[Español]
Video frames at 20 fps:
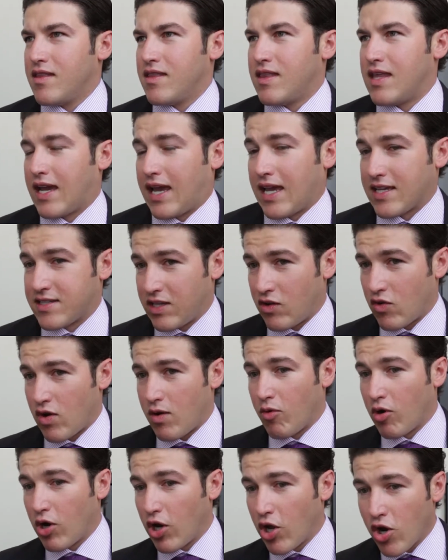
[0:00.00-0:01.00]
de que si
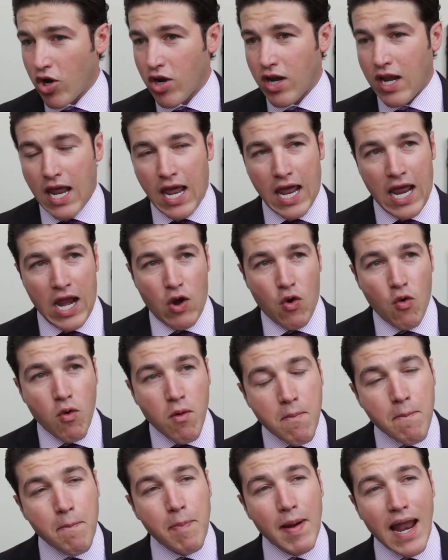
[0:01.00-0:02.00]
Nuevo León en
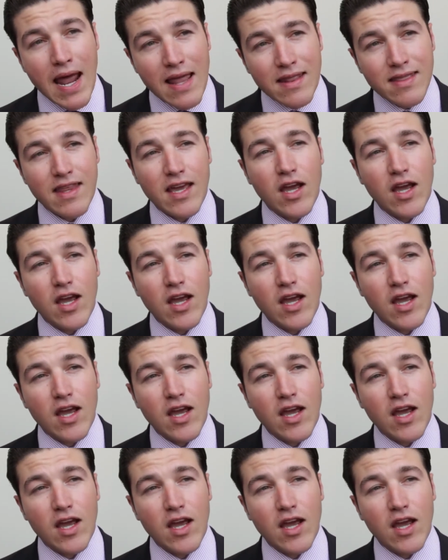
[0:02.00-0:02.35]
un plan